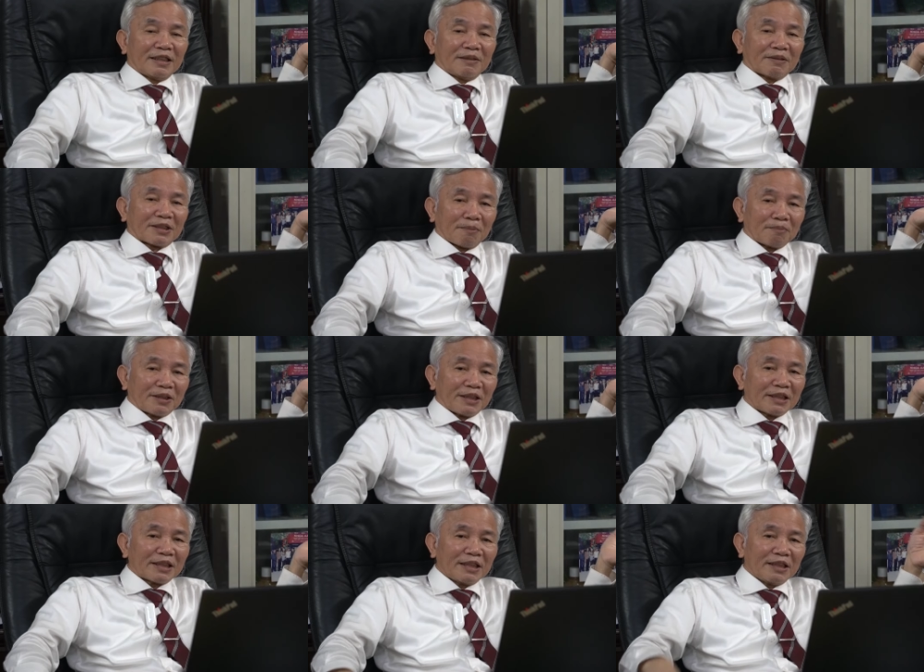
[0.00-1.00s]
mà thậm
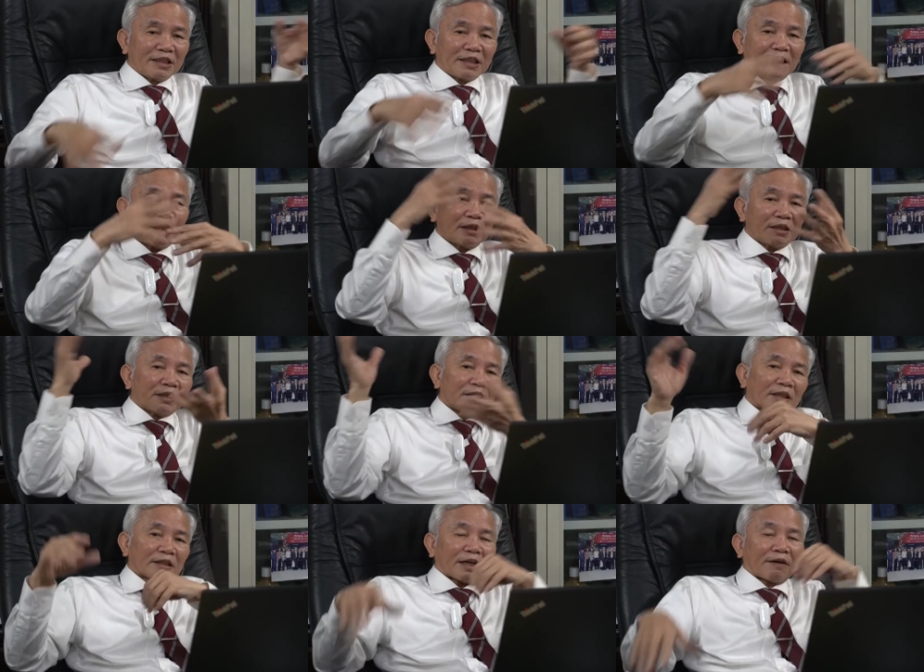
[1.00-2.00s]
chí khi đưa
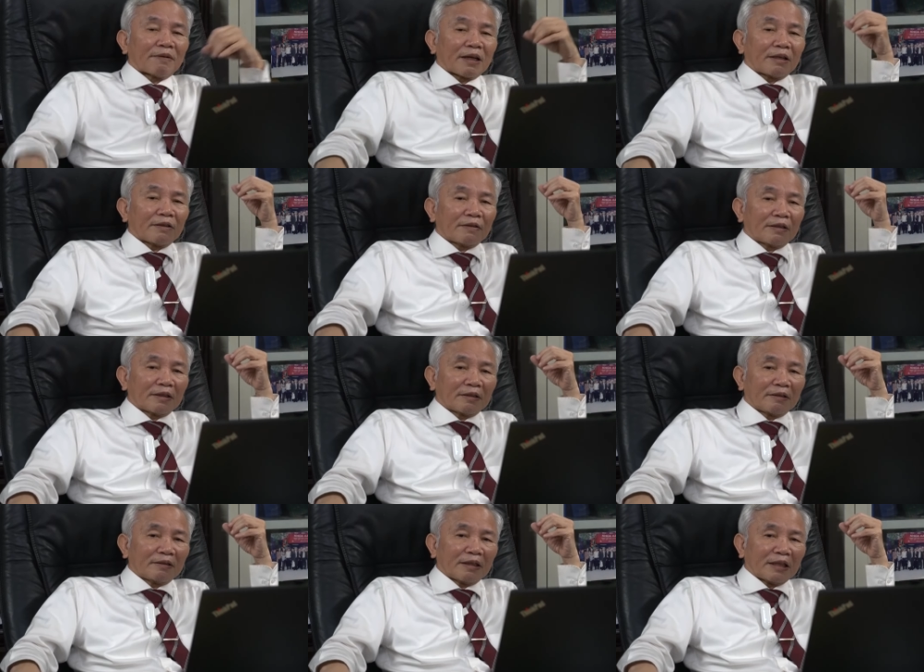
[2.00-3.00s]
nhà
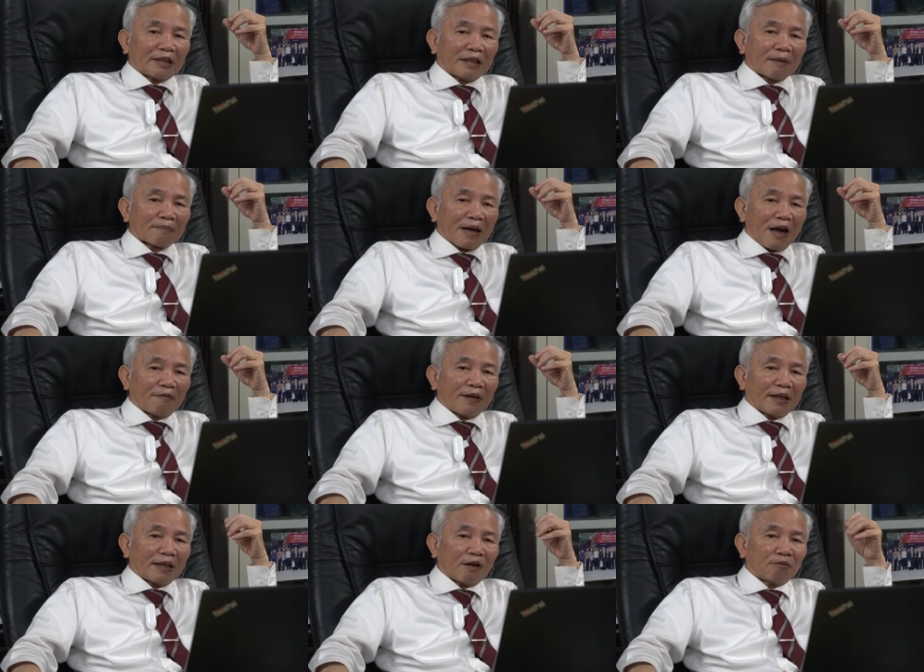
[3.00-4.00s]
văn liệt sĩ nam cao
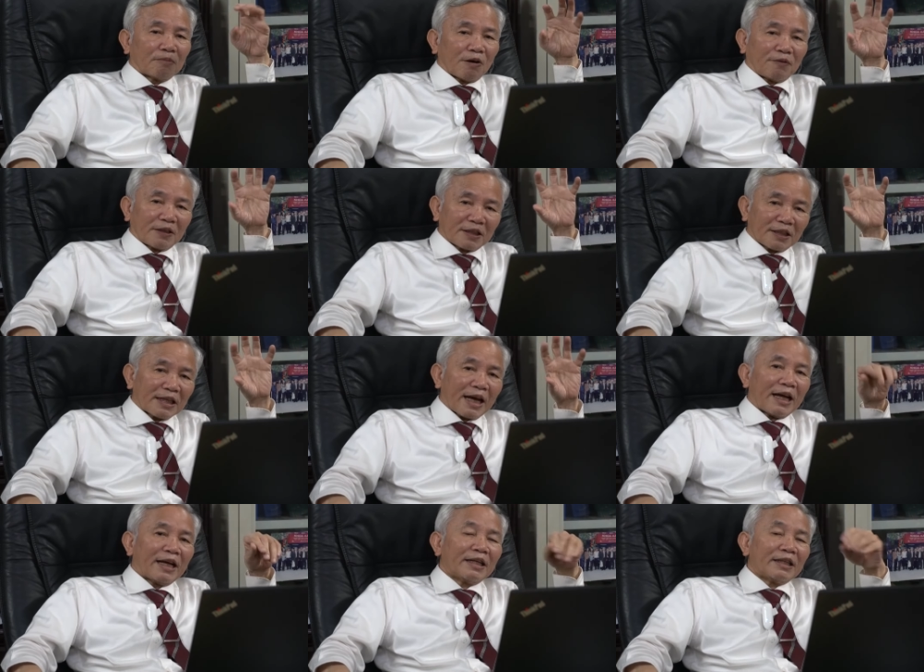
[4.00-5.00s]
về ông bảo vẫn cứ
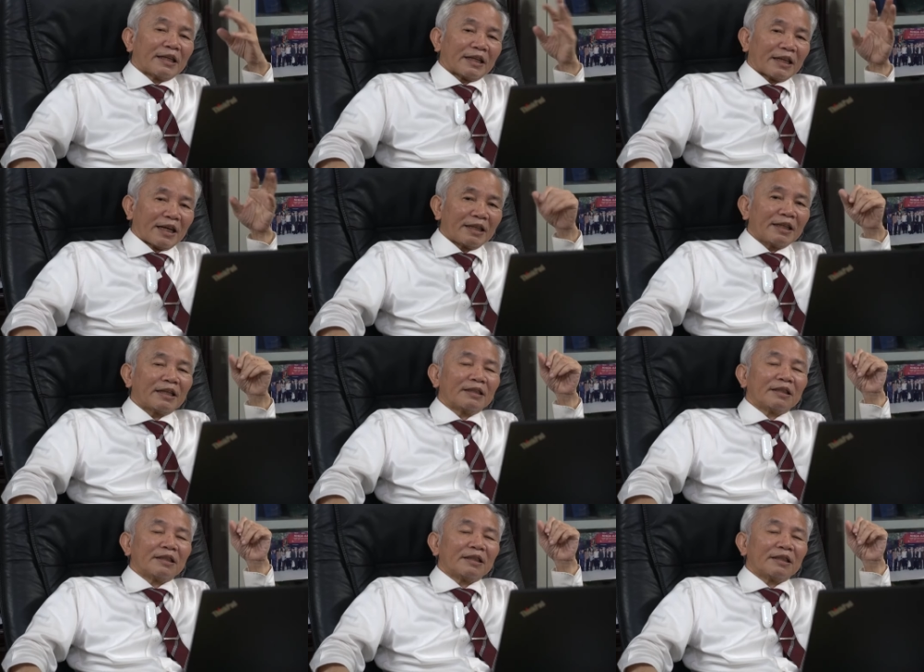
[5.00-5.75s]
để ở đấy